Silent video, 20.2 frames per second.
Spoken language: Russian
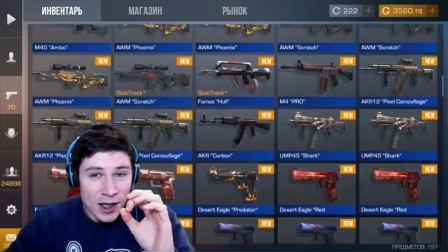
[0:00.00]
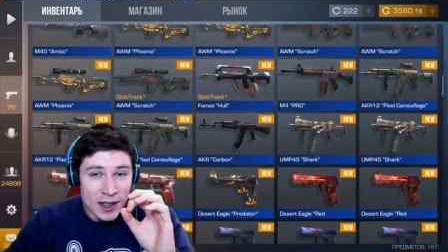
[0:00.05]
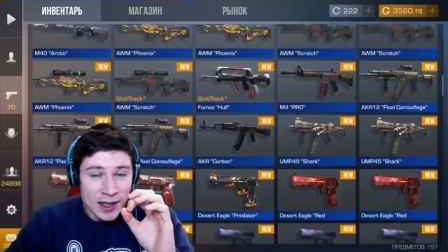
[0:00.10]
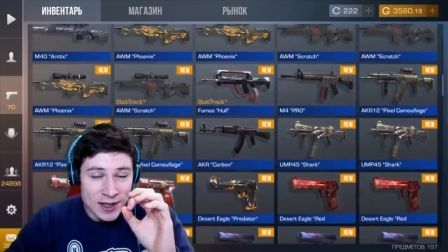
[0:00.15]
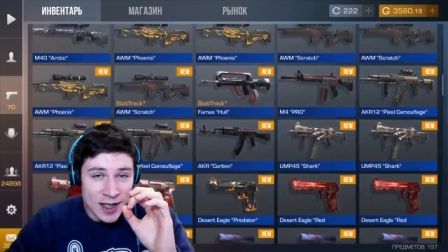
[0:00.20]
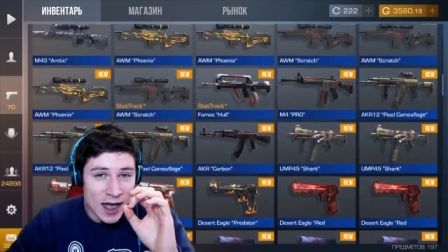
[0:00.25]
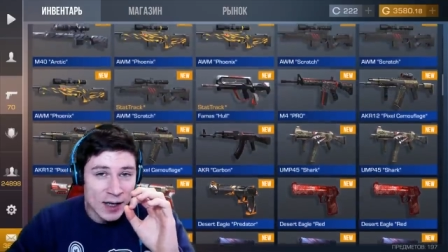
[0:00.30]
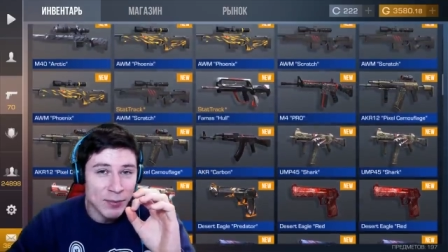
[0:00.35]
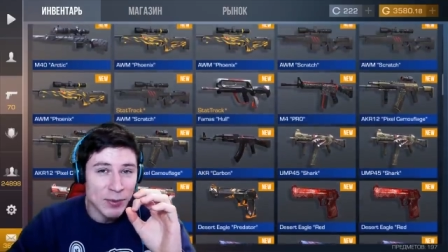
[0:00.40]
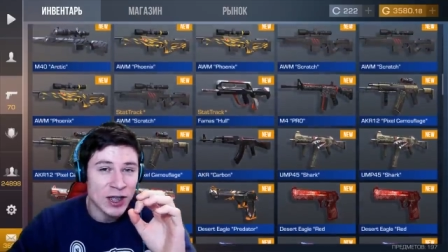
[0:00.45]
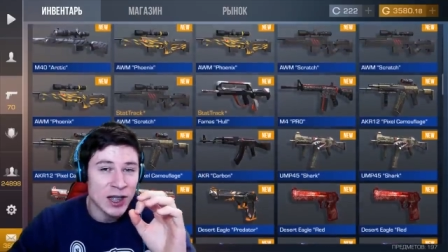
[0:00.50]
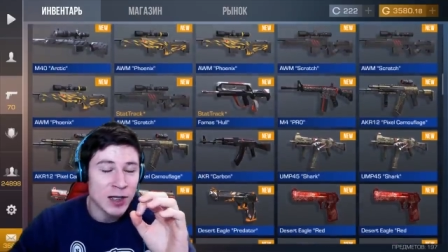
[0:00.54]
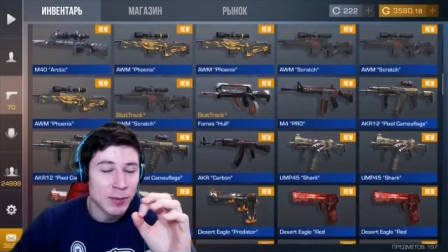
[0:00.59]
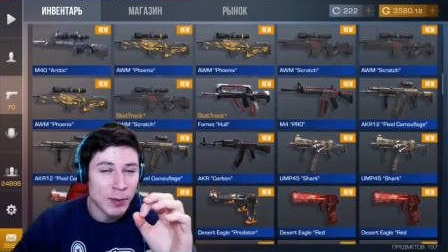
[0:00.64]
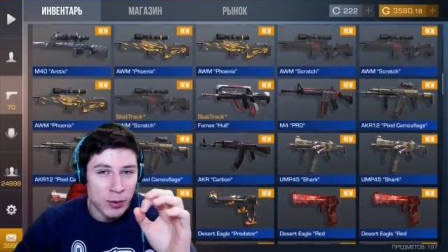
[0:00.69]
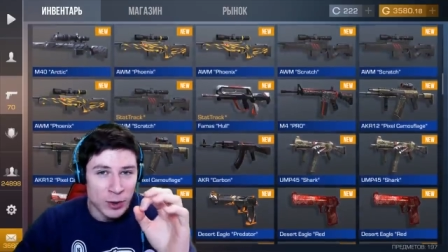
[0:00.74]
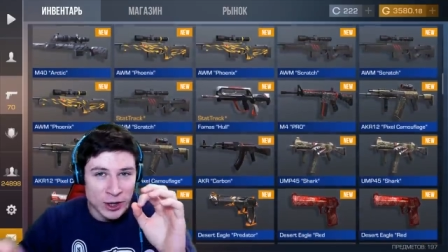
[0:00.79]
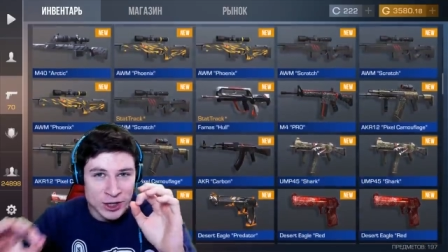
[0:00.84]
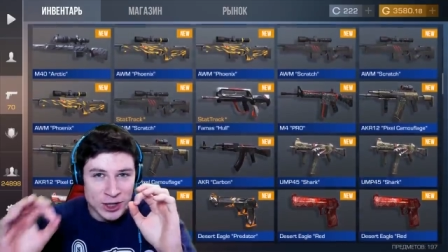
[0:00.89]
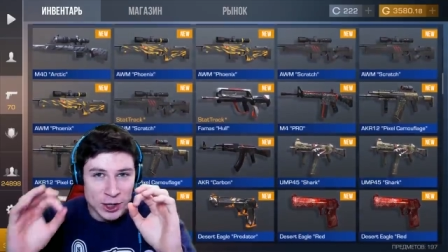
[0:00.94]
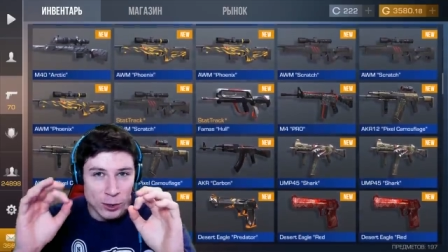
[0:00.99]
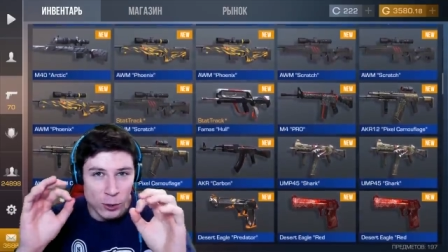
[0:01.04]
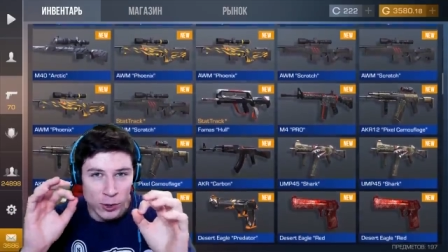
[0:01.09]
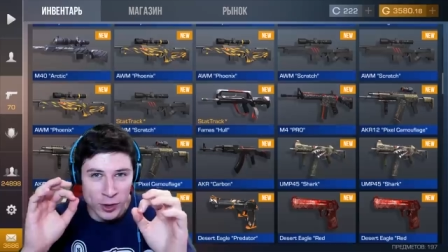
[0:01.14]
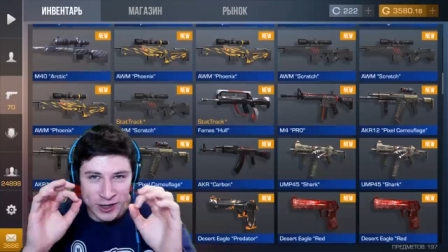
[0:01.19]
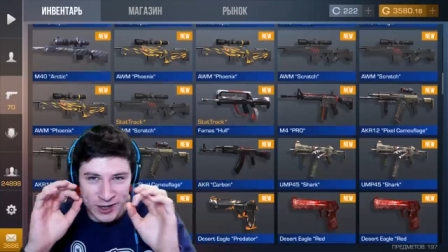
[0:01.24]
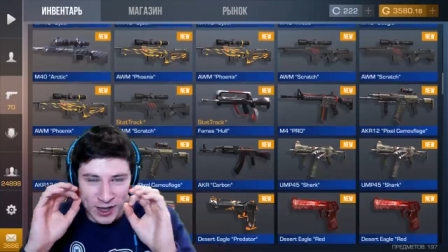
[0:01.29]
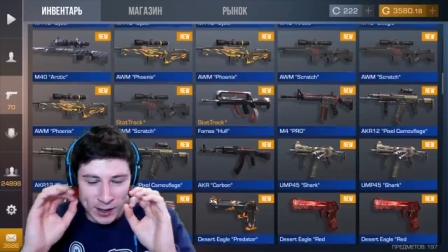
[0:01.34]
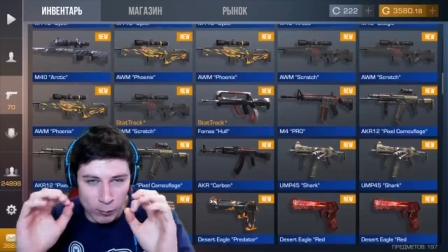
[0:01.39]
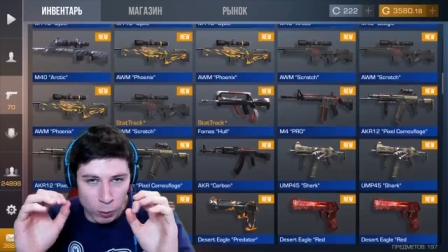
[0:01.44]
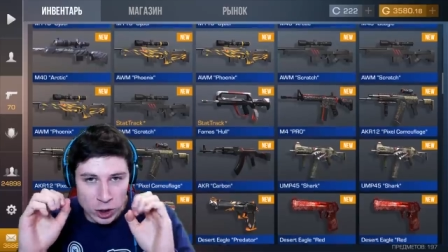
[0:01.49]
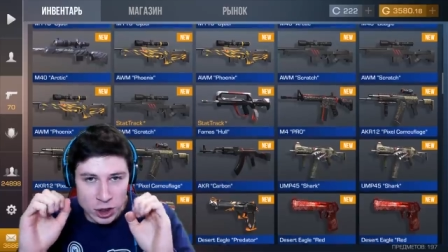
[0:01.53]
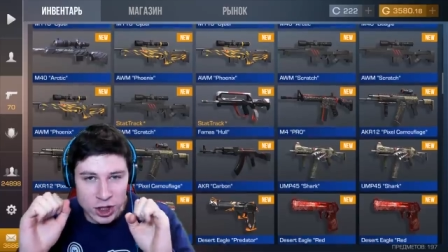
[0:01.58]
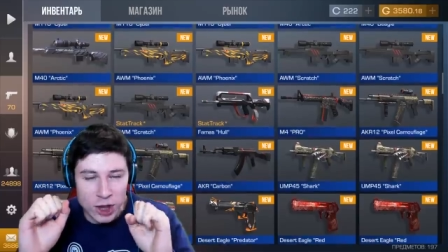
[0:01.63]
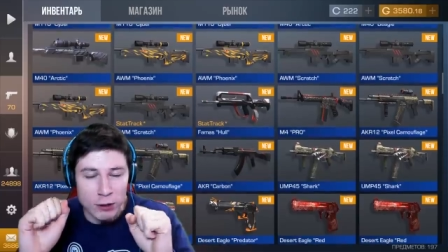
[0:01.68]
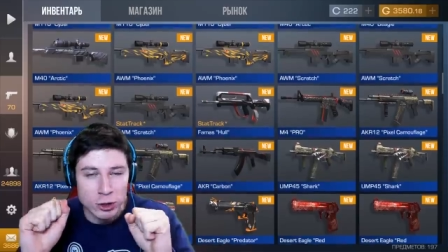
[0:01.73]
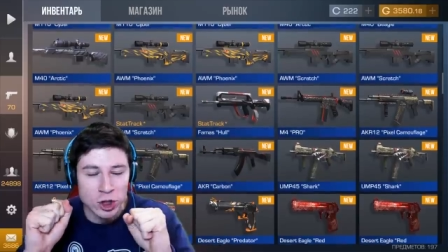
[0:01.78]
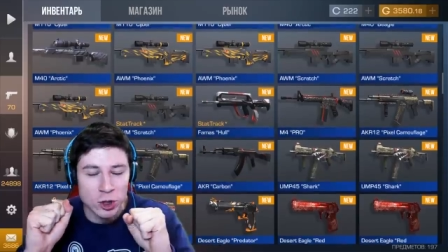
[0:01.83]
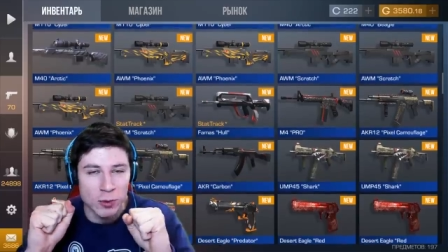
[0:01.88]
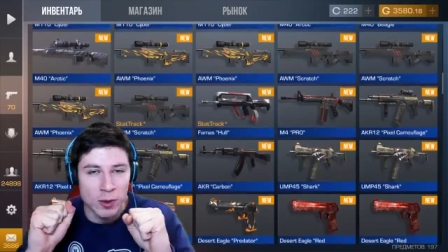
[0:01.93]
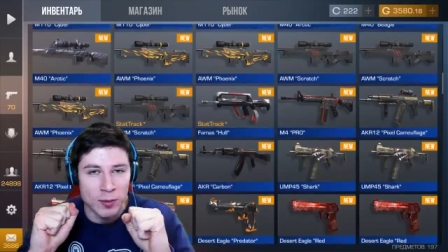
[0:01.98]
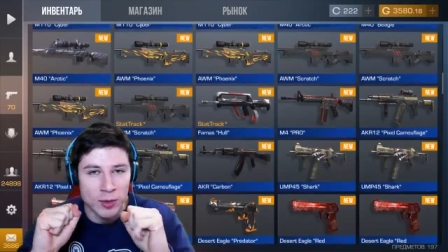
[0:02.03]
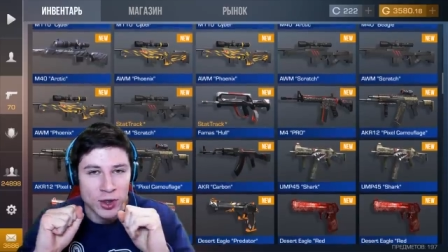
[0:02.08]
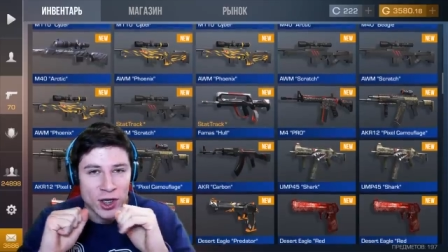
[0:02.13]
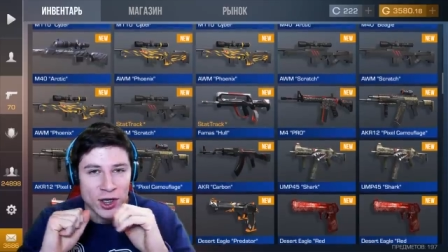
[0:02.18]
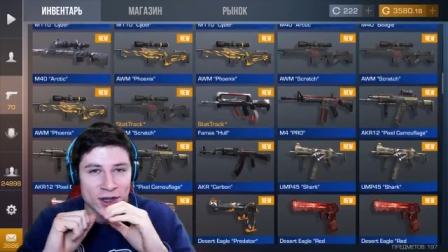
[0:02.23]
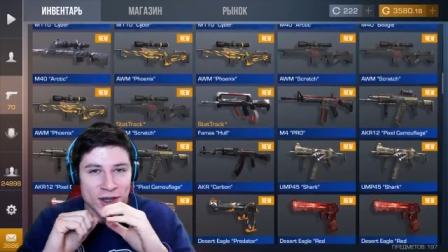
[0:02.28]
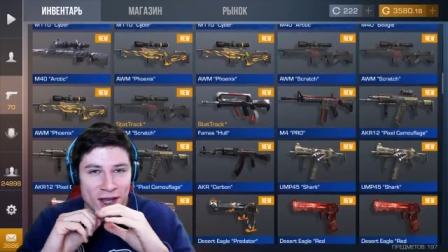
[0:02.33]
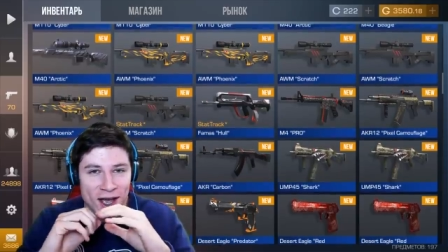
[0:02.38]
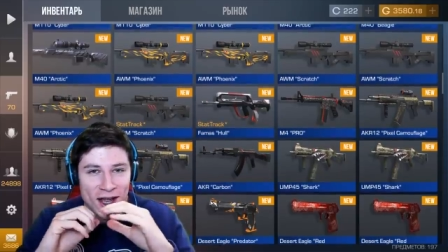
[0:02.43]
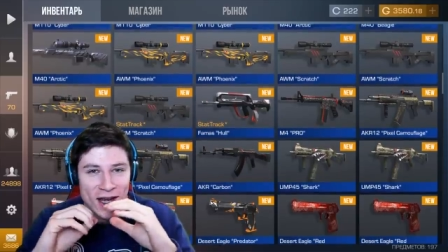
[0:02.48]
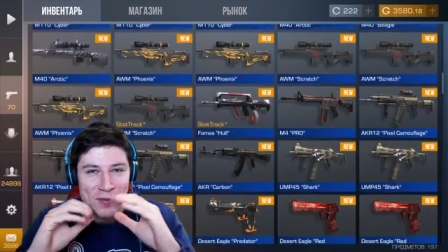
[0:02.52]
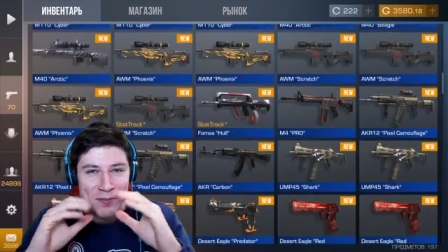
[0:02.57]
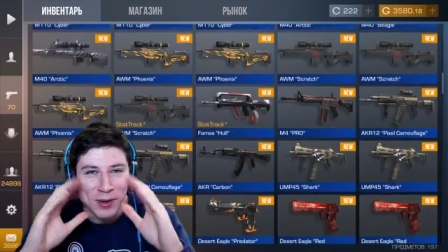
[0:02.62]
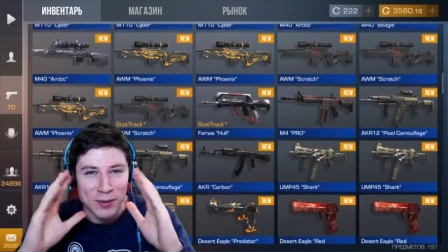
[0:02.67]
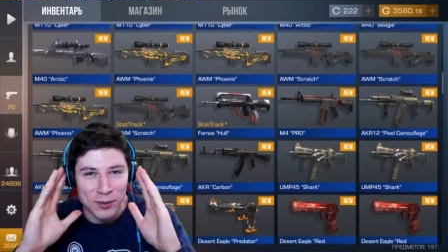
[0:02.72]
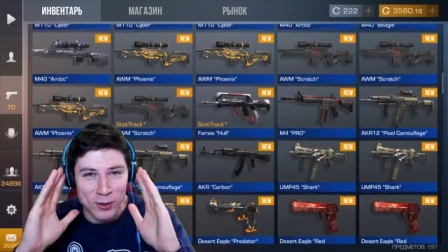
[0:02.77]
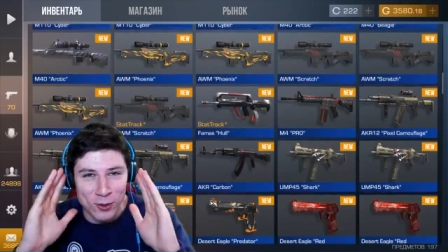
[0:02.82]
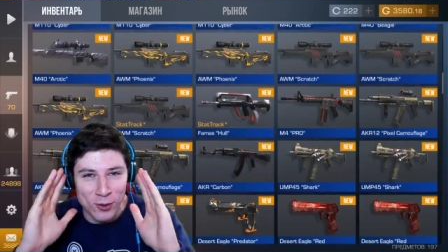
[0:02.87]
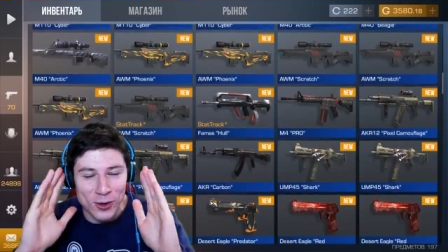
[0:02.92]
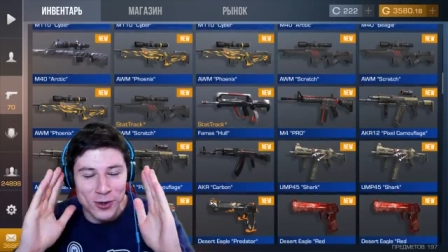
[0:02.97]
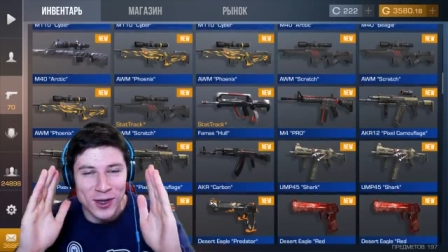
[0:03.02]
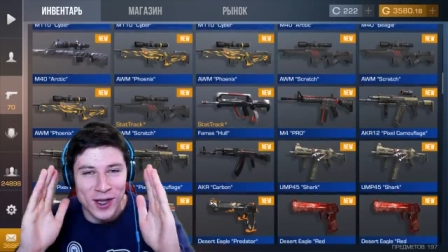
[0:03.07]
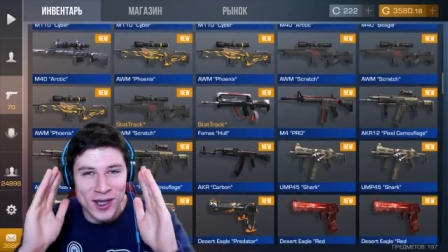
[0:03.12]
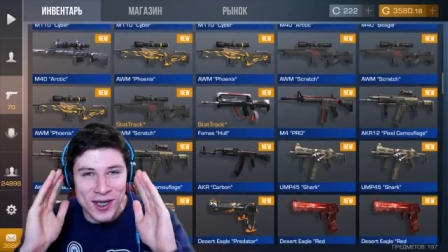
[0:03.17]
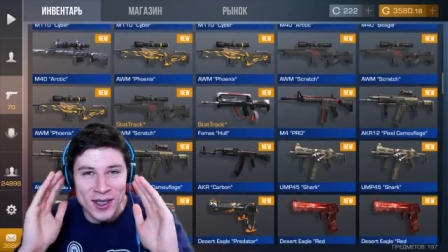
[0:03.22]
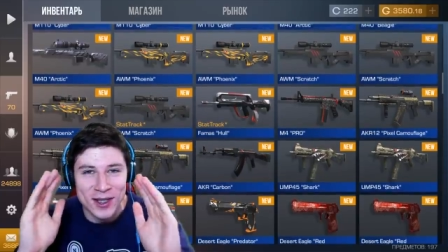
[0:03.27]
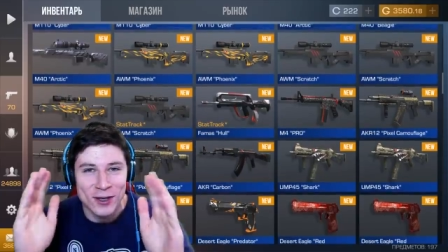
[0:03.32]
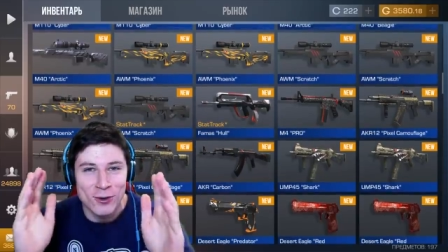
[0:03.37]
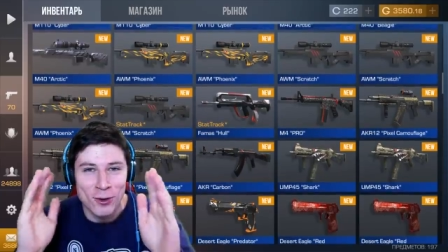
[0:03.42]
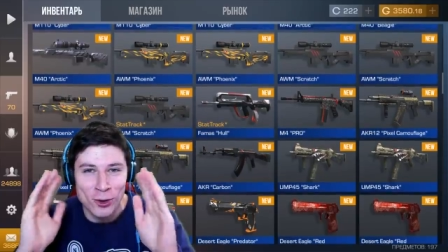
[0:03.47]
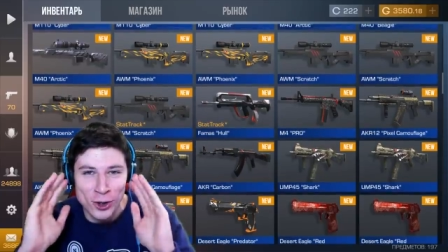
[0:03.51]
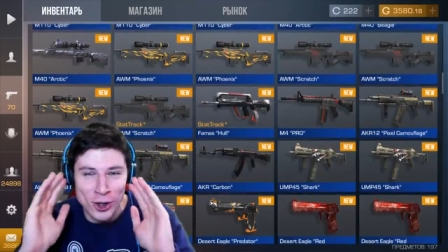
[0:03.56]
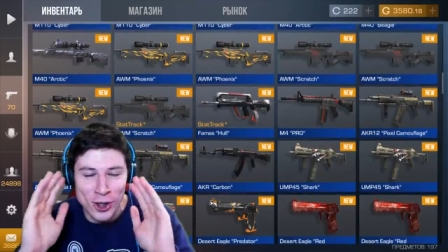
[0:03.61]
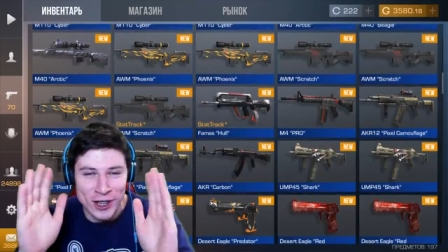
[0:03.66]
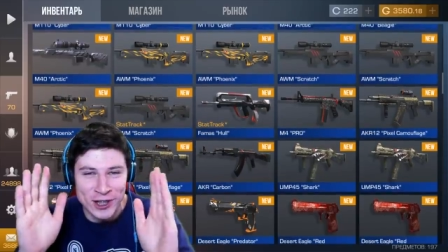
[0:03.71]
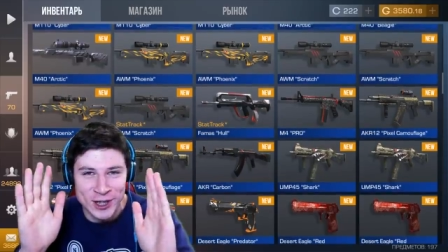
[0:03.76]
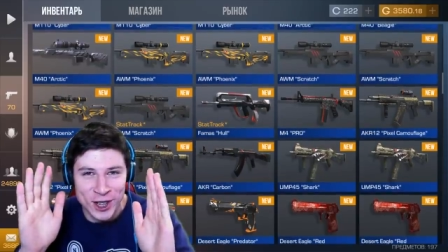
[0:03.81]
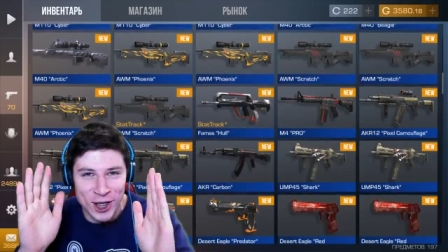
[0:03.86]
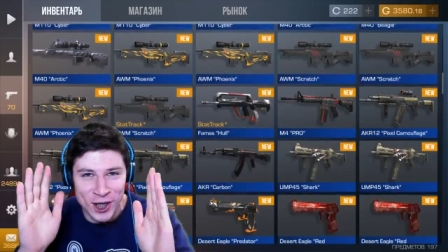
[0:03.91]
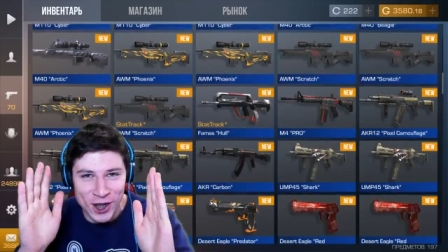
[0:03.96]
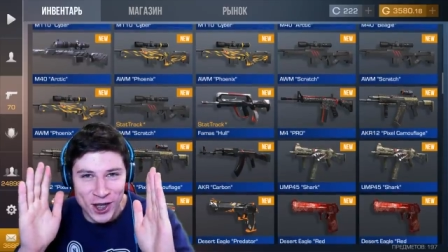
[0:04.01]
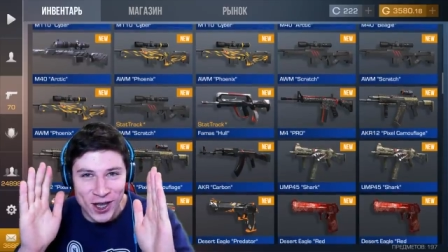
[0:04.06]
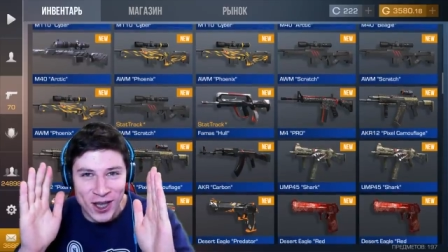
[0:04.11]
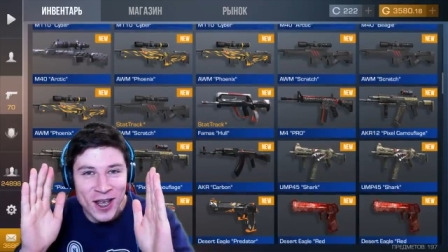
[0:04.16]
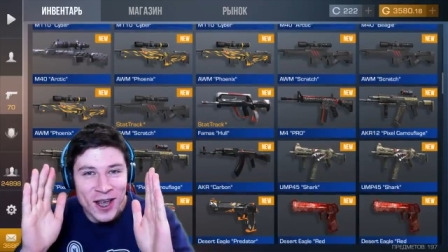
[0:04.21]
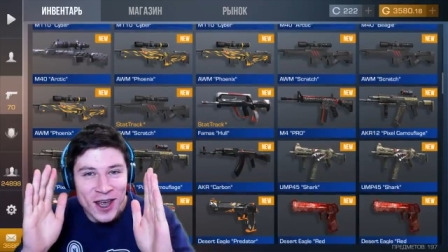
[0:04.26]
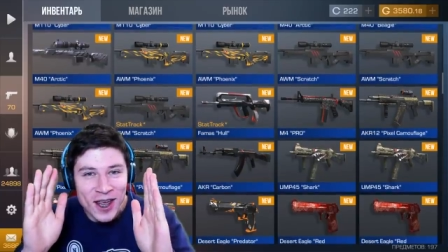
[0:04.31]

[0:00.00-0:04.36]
Я, ребятки, попросил у разработчиков, чтобы мне дали промокод на какие-то крутые скины.